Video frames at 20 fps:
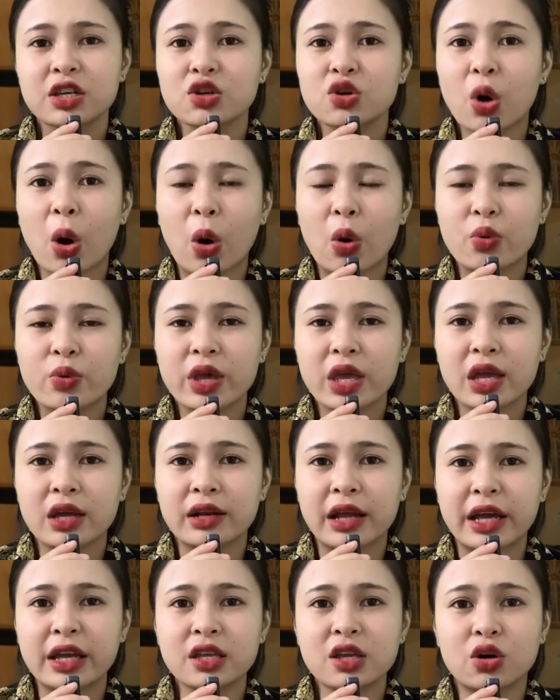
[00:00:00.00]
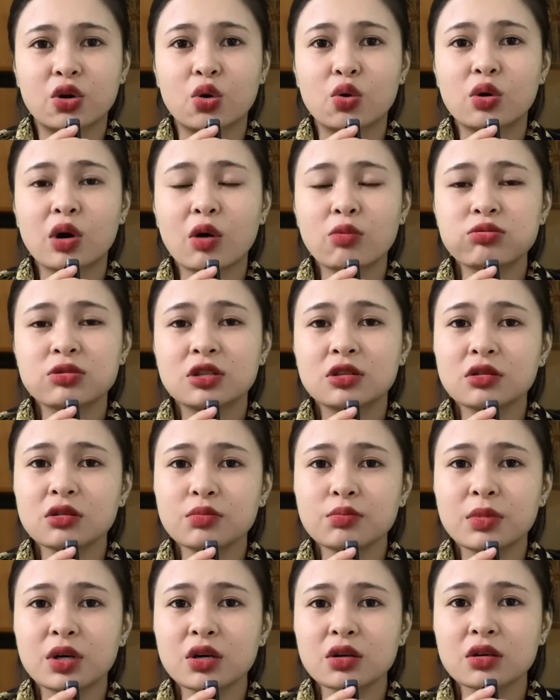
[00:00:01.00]
Cái cô kia nãy giờ cổ khóc
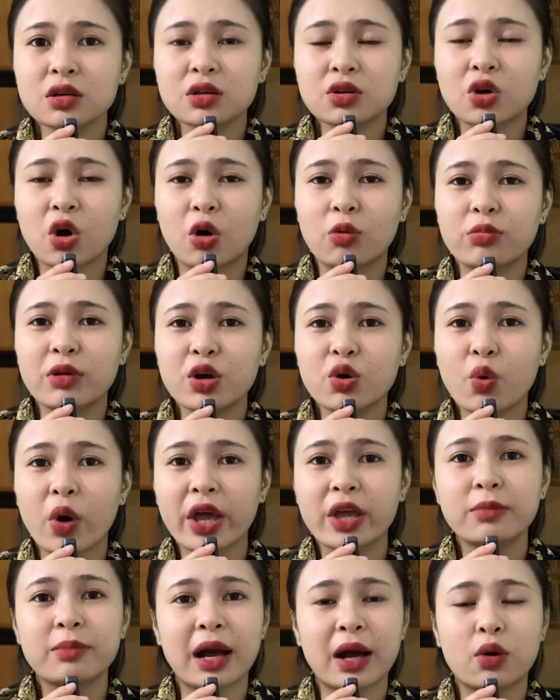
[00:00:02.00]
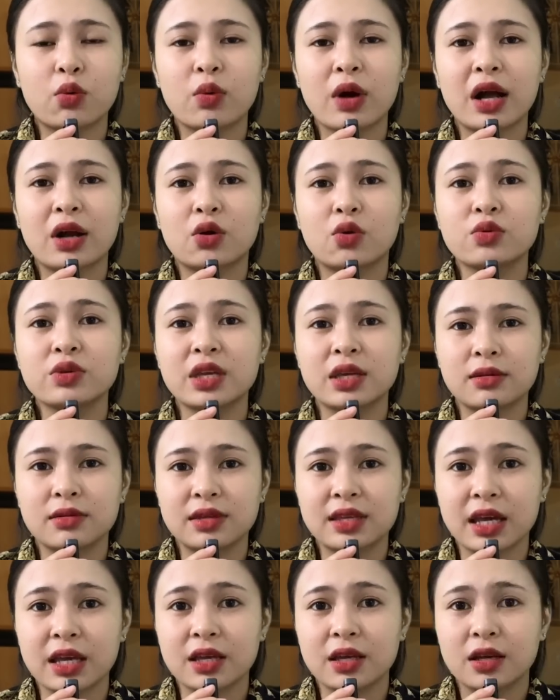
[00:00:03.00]
sướt mướt, cổ mới quay mặt qua, cổ
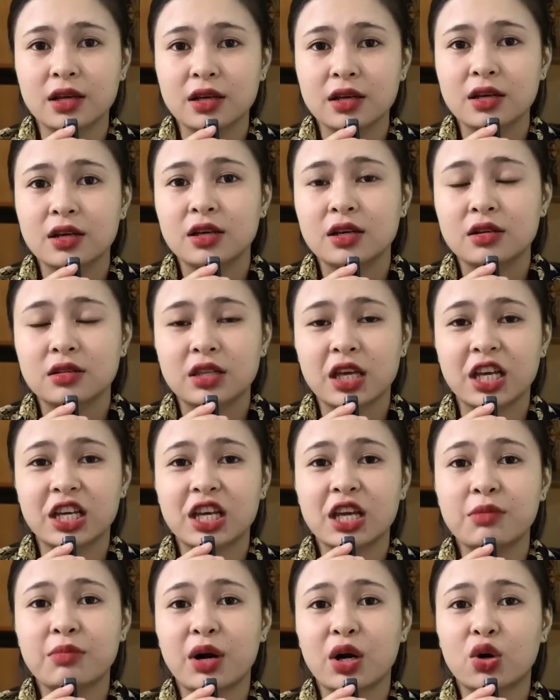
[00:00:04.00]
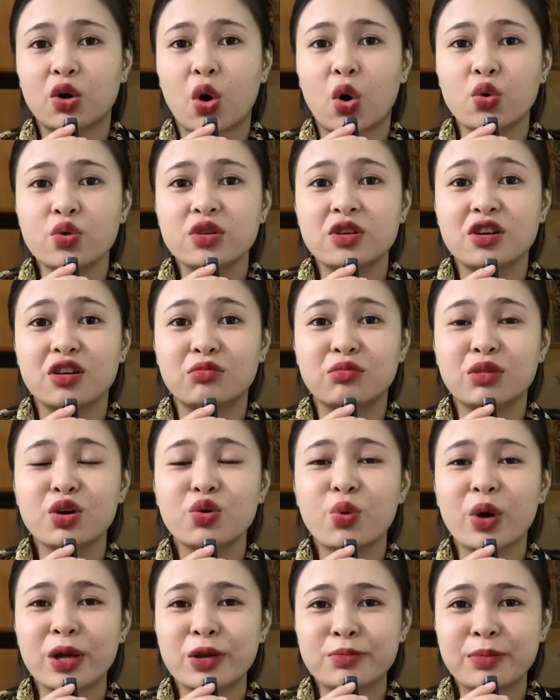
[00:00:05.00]
nhìn chị. Thì khi mà cổ vừa mới
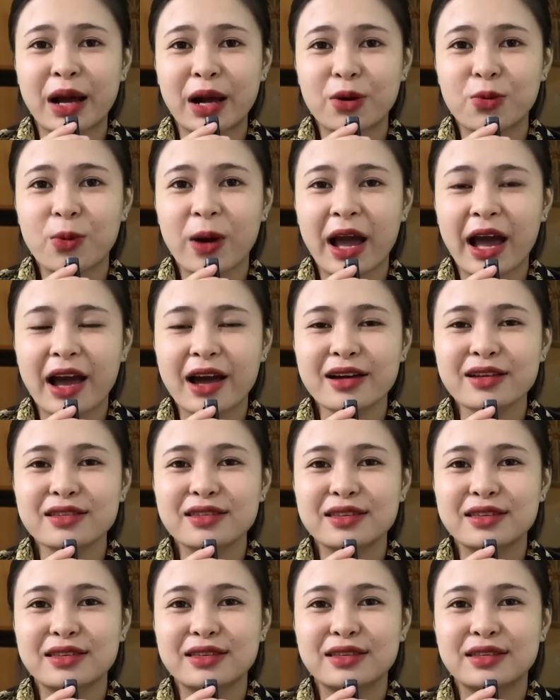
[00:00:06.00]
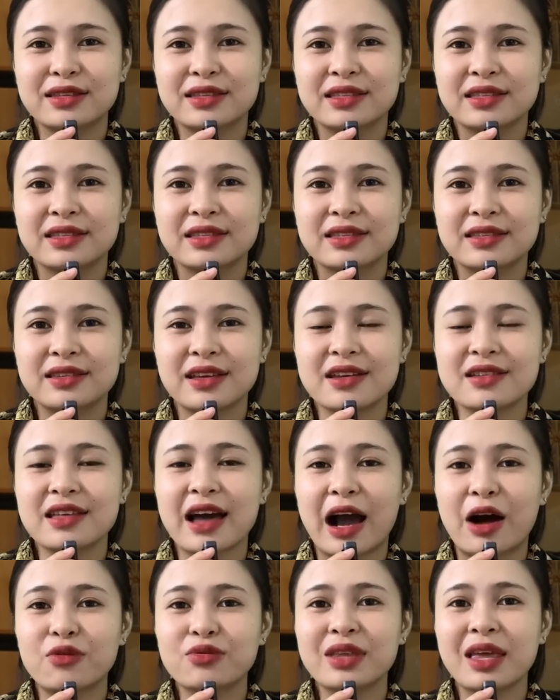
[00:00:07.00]
quay mặt qua, chị
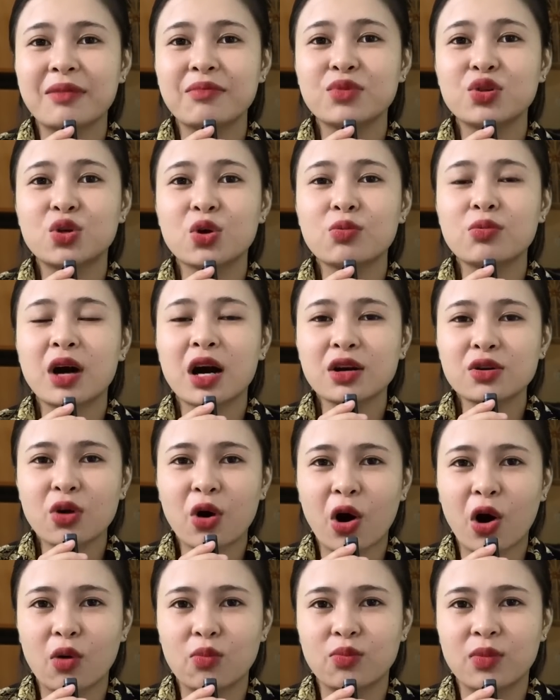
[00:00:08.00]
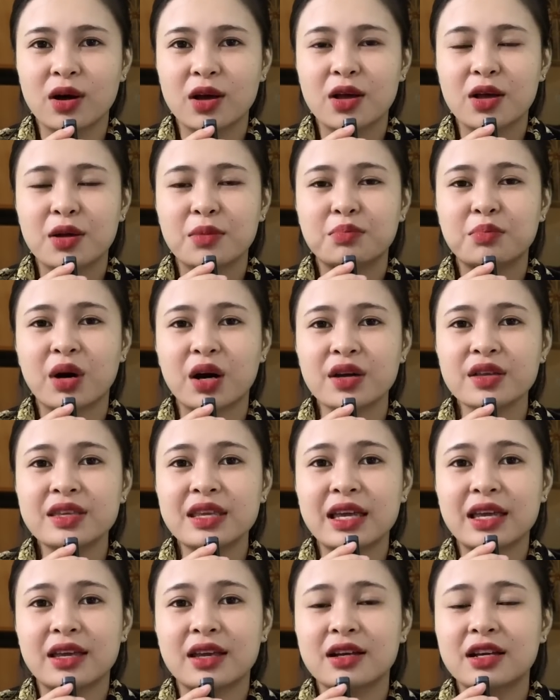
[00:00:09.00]
Thảo nhém chút hết hồn. Bởi
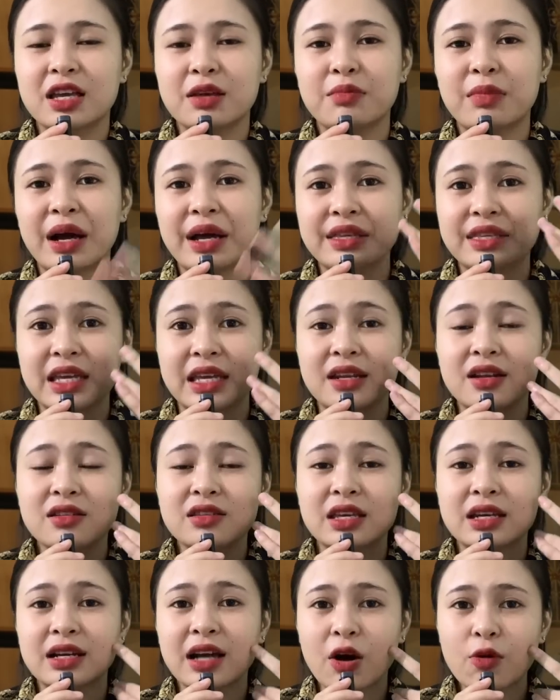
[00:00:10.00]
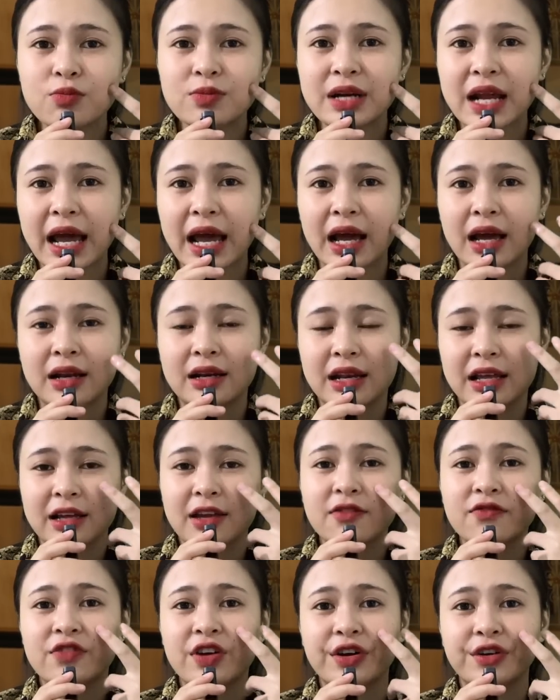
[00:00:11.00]
vì khi mà chị đó chỉ khóc ra là
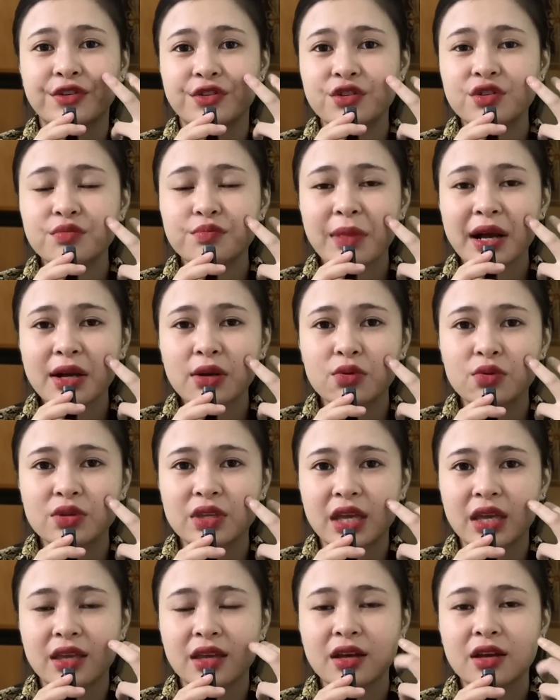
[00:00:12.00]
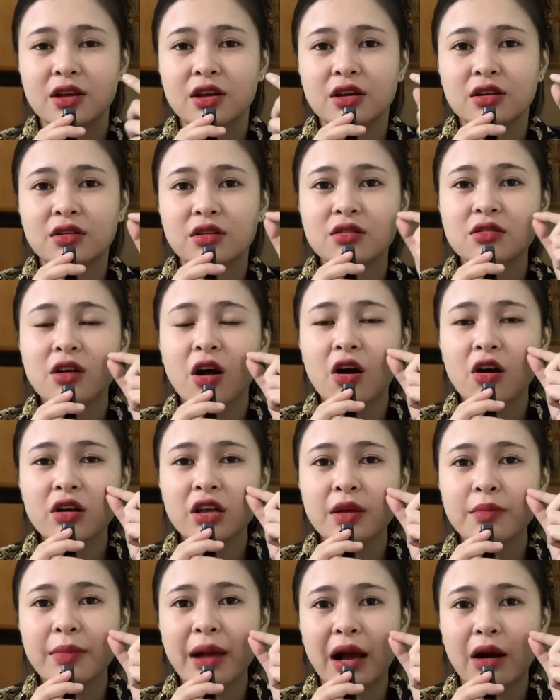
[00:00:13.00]
cái phần nước mắt của chị nó
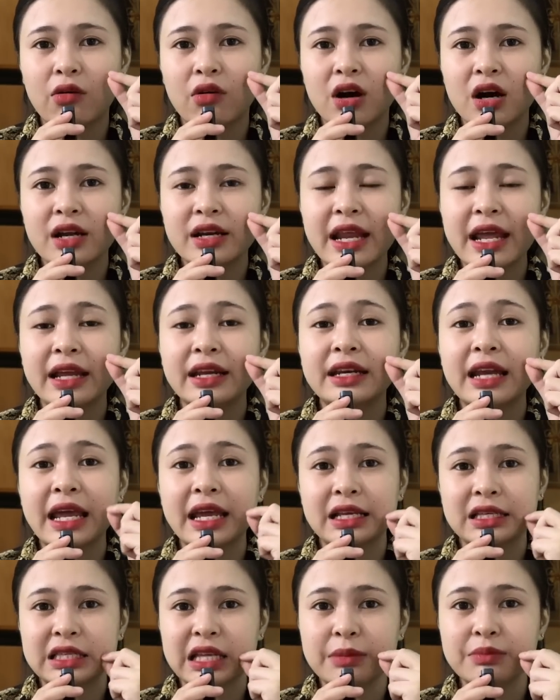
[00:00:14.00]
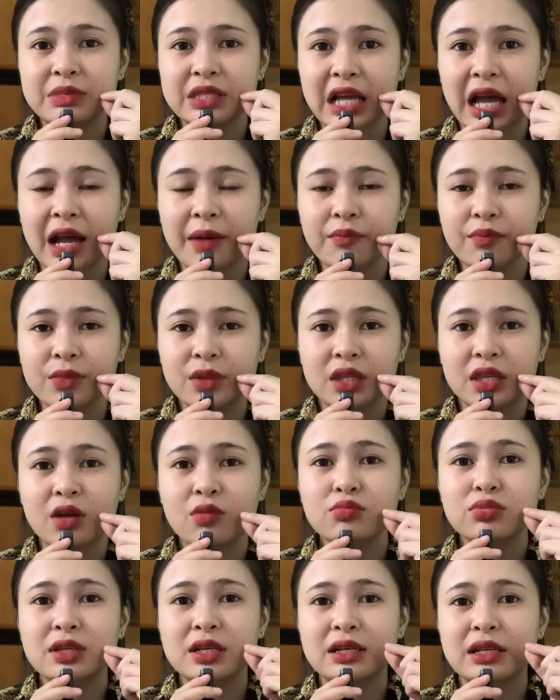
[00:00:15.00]
có cái màu hơi đen đen xám xám,
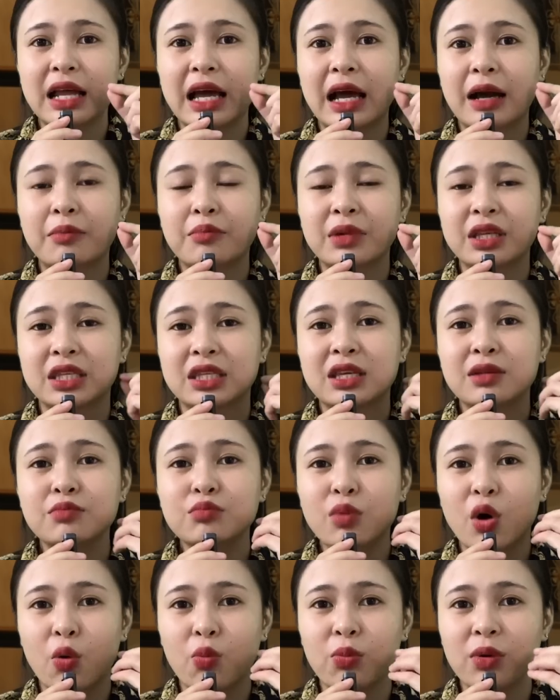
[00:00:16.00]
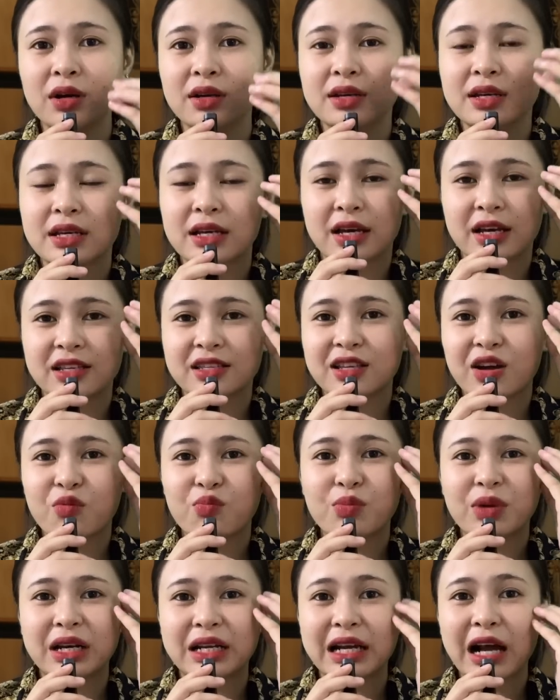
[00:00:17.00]
giống như là mình dính bùn hay
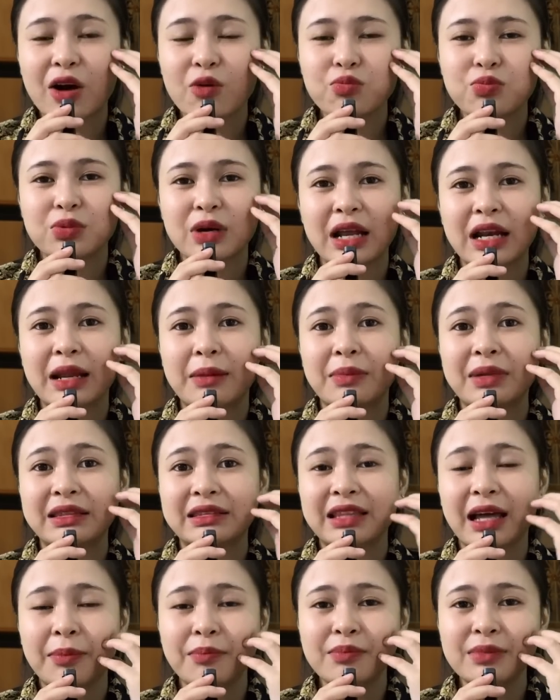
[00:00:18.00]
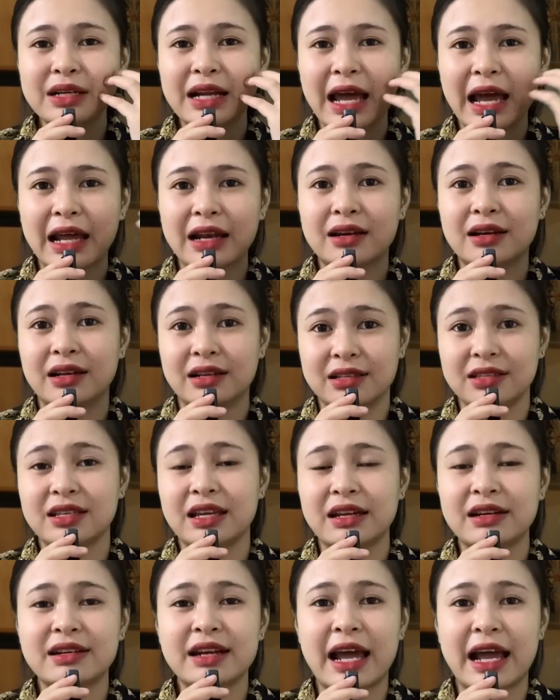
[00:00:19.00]
xong mình khóc hay là mình tắm ra là nó
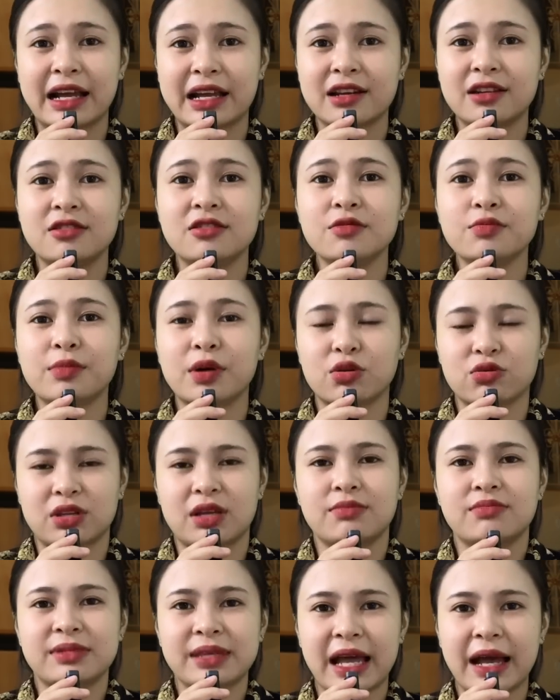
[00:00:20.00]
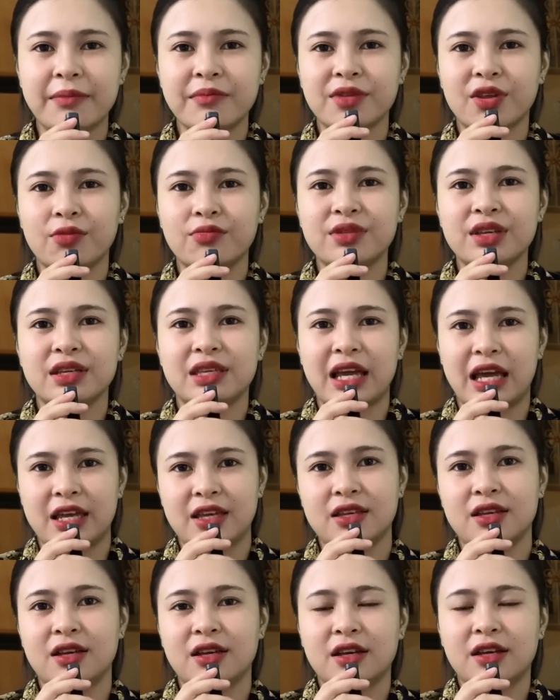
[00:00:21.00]
sẽ ra cái nước màu xám xám giống như
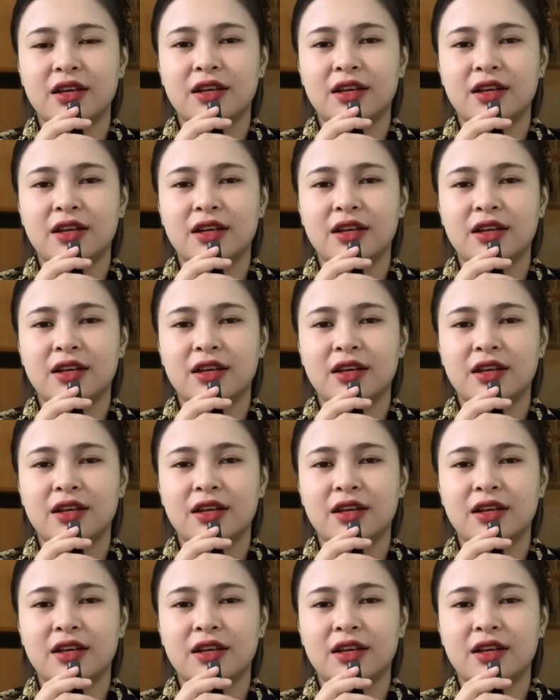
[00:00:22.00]
vậy.